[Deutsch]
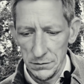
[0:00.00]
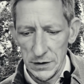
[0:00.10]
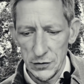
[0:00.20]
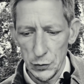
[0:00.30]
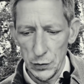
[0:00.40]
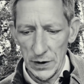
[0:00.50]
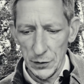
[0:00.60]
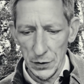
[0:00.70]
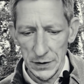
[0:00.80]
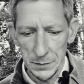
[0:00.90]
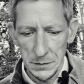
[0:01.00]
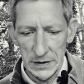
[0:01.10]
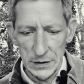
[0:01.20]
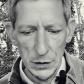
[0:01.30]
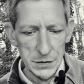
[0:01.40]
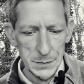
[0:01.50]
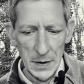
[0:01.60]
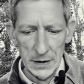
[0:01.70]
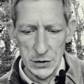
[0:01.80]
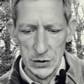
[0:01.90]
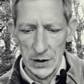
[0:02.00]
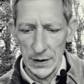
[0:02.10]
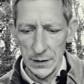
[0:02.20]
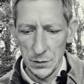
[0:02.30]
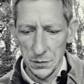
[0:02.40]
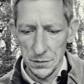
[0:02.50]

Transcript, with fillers: wie schön er doch mit kostbaren Steinen